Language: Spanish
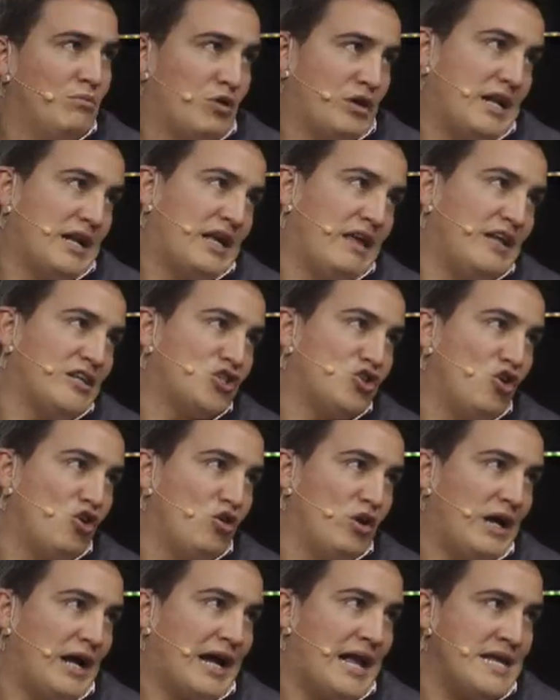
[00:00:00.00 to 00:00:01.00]
él ah. queda solo
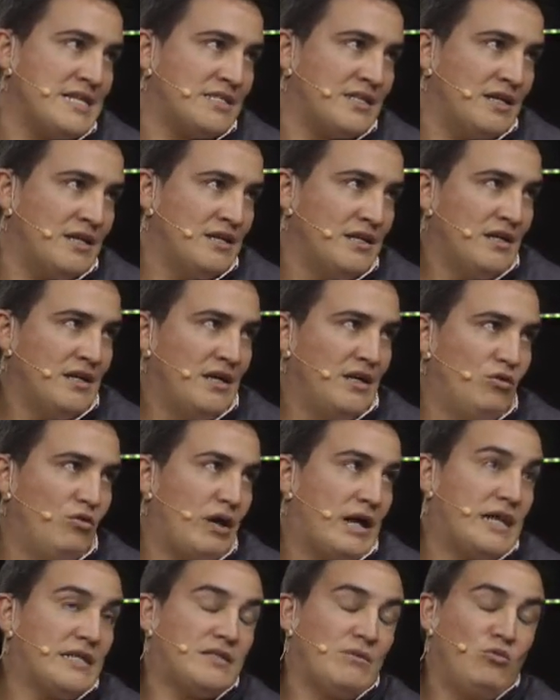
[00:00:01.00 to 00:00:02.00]
en la casa, ah. en una
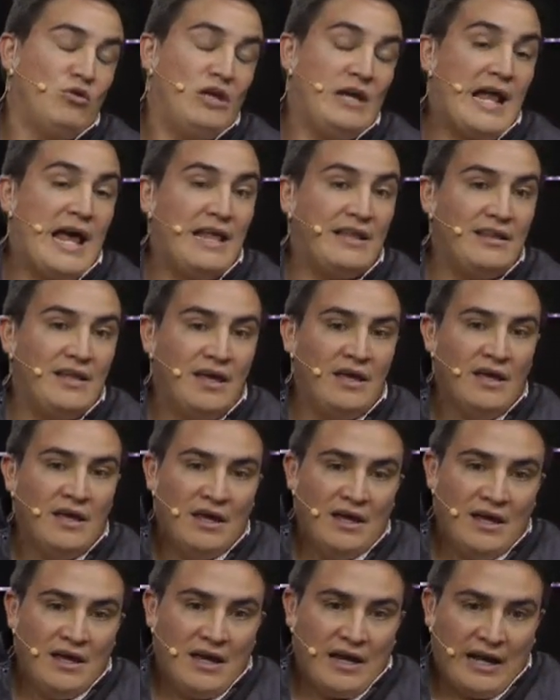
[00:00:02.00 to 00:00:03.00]
casa muy grande,
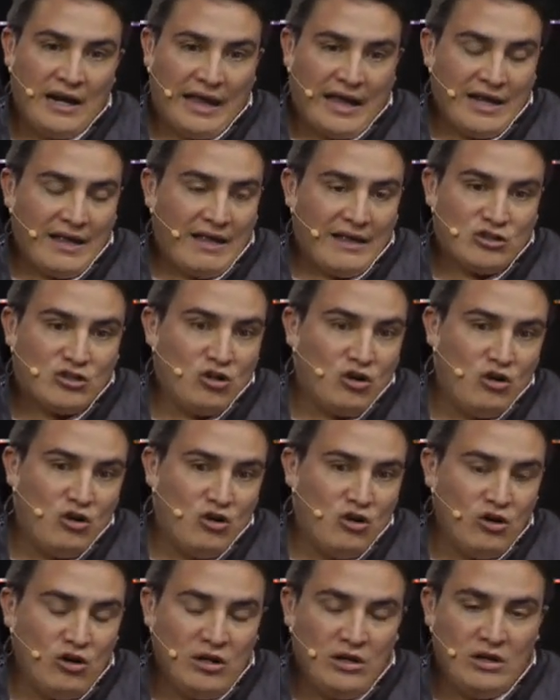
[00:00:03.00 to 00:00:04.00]
él queda
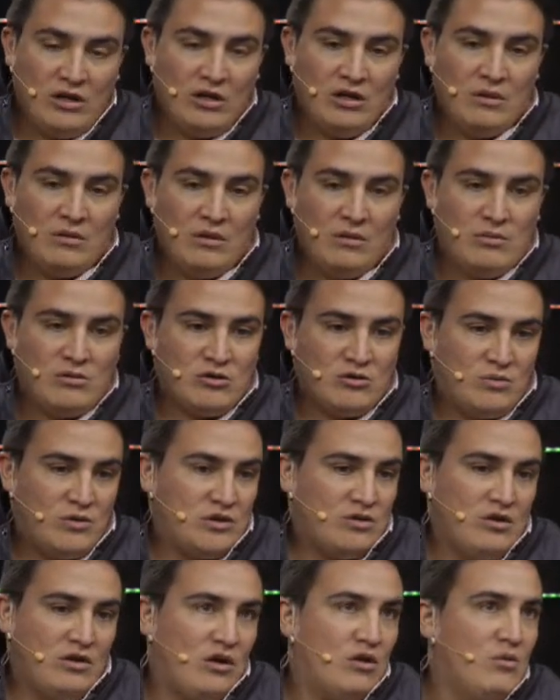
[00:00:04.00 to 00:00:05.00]
solo y, por
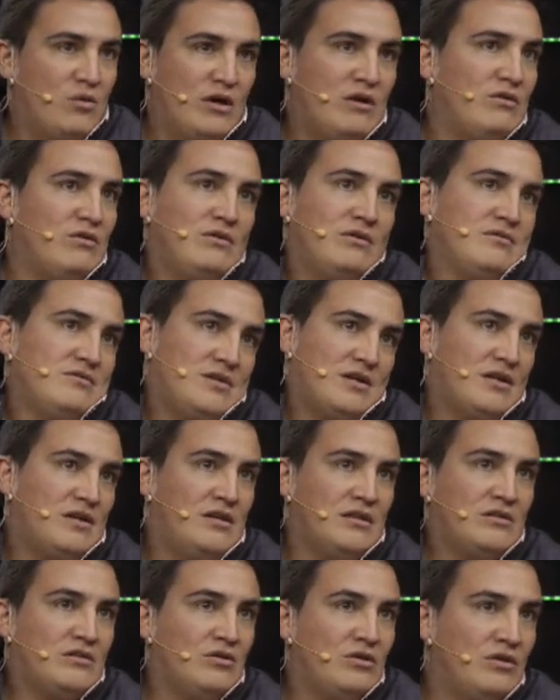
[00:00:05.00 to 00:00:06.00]
supuesto yo dijo, bueno, aquí
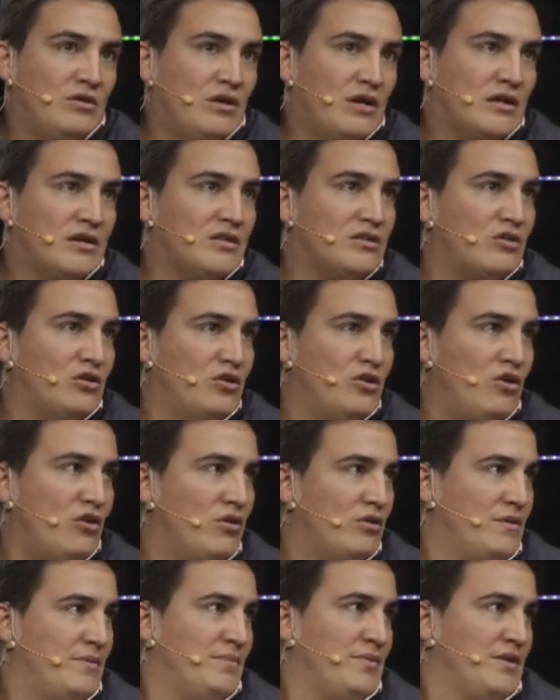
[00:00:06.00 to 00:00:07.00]
estoy, aquí estoy
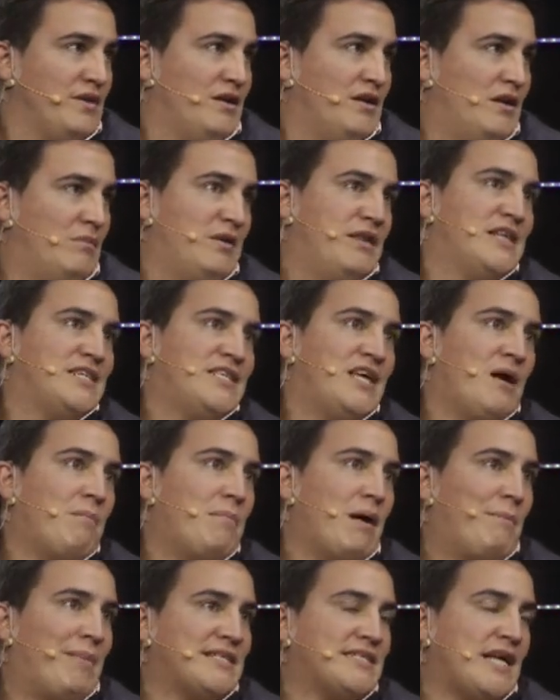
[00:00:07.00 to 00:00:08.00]
yo. Él me decía
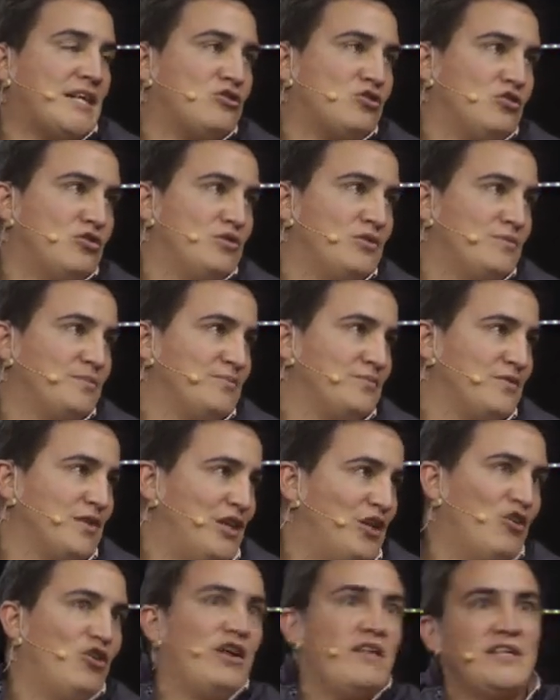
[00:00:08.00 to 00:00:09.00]
papasazo y
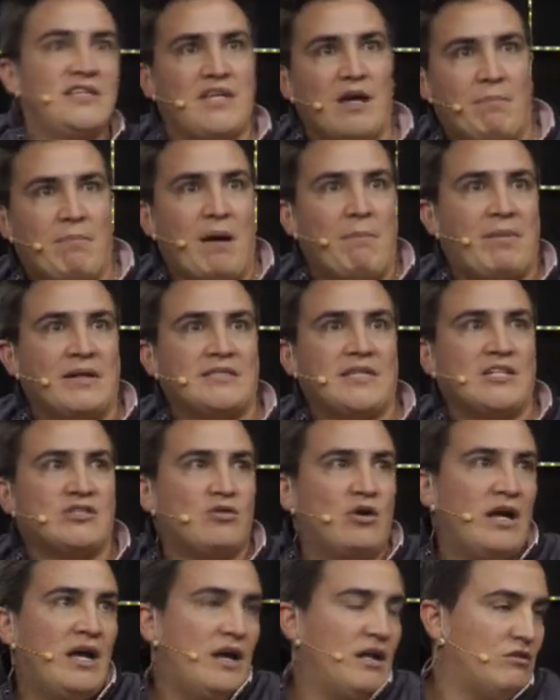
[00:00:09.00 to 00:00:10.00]
yo le decía papasazo
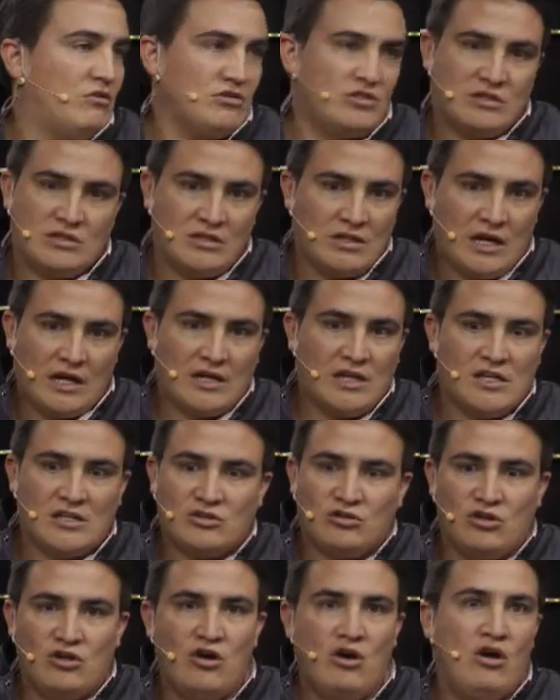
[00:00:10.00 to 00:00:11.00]
a él, entonces aquí
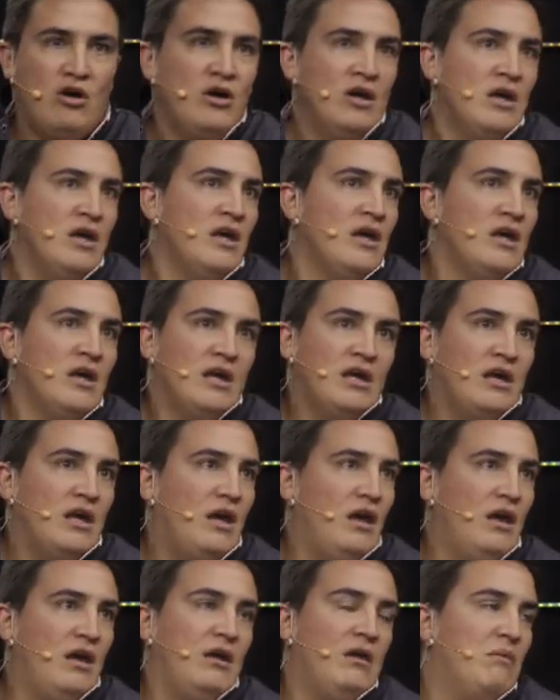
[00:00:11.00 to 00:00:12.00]
estoy yo
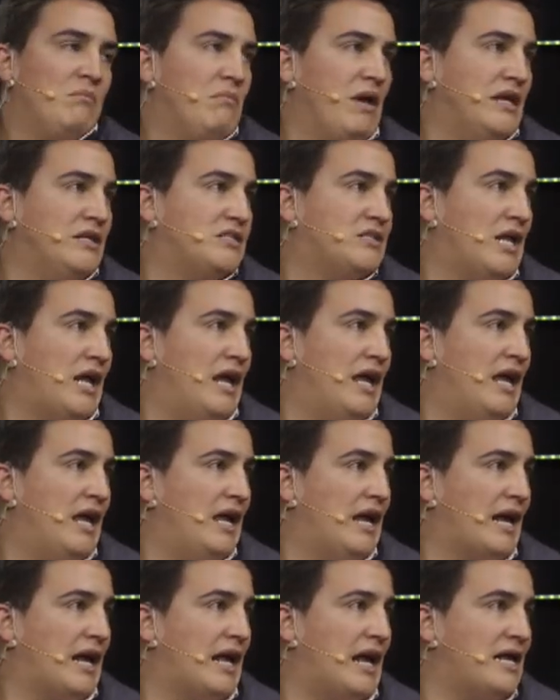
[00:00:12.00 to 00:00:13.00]
y me instalé en
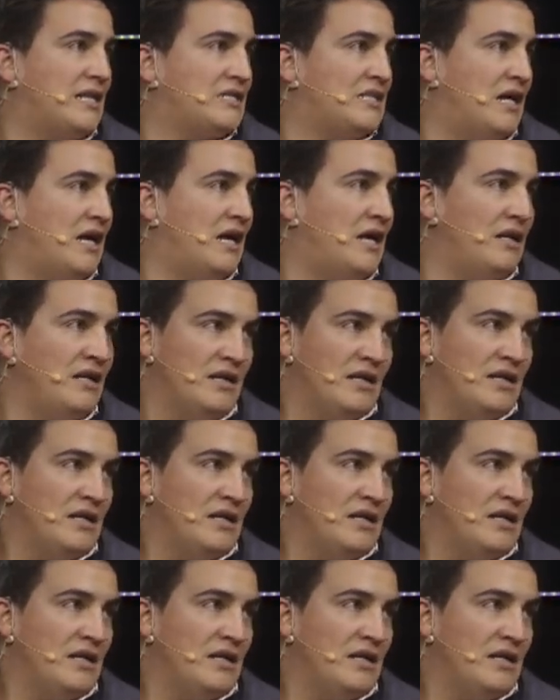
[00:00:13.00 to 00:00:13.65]
la casa